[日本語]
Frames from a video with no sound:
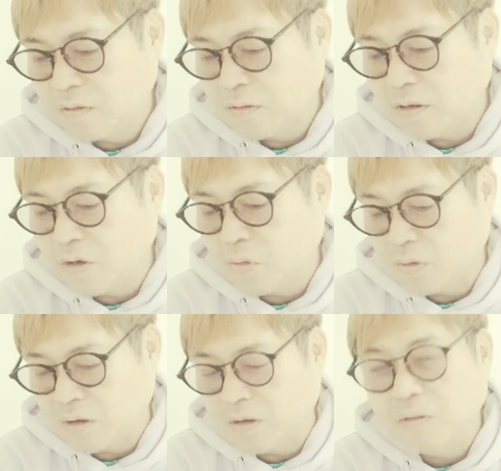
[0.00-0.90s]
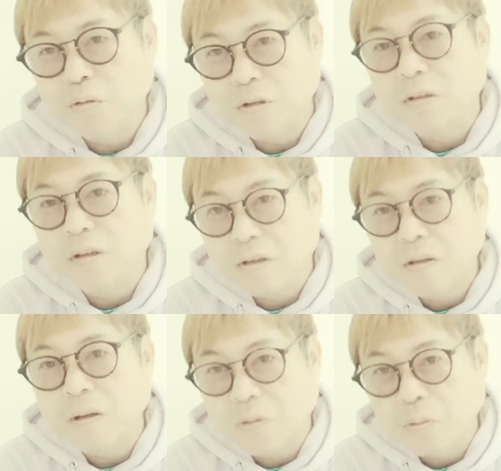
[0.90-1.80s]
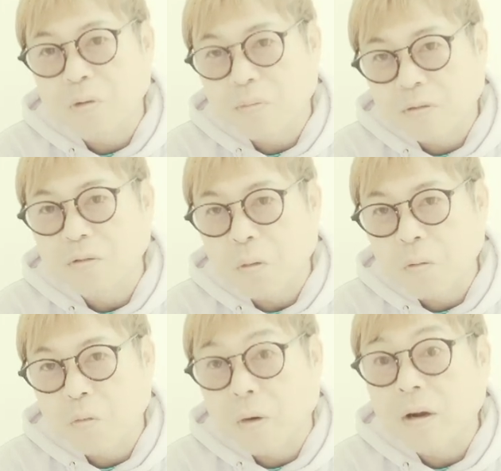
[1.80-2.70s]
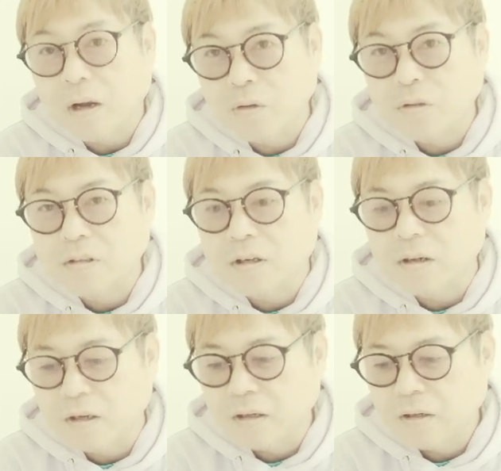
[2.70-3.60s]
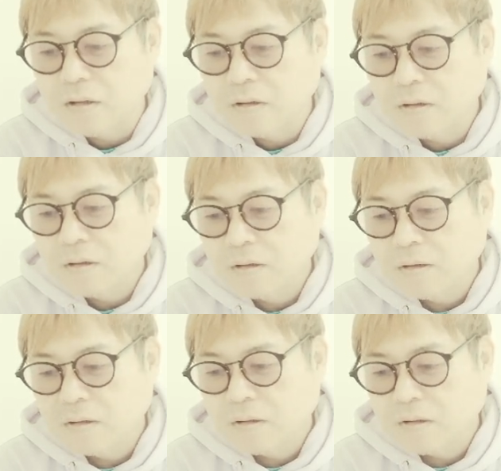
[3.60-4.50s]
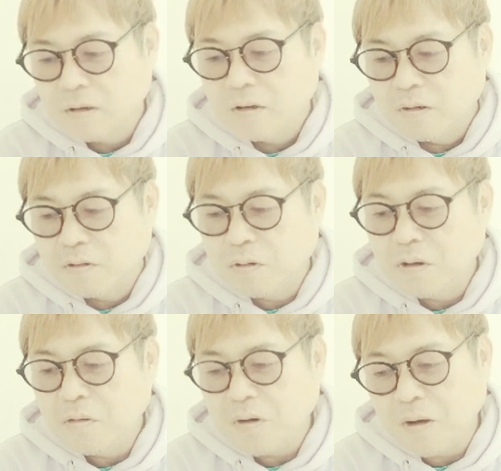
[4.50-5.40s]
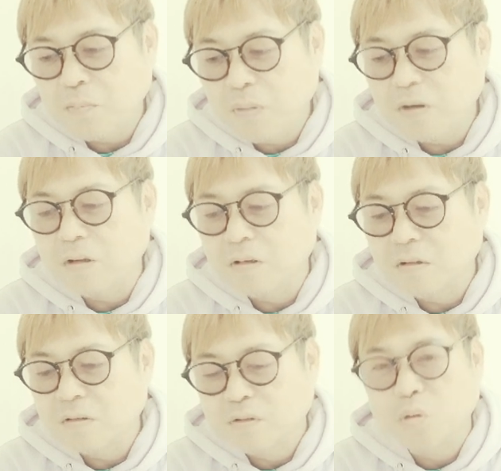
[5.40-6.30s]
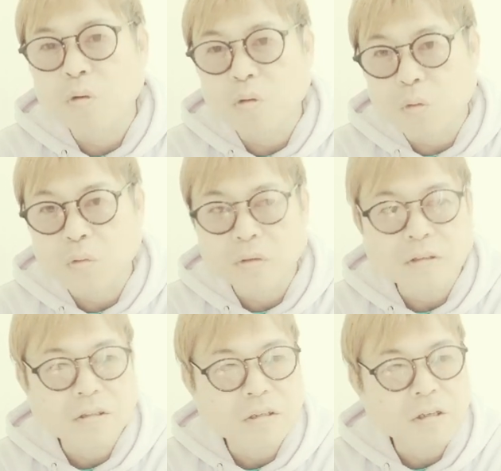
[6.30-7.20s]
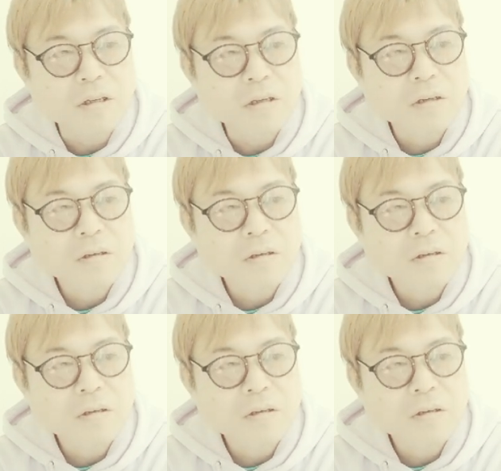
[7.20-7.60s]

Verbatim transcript: 気遣いをちゃんとさせてんだと思いますよ。若いうちからね。だ、それはやっぱりすごいことだし、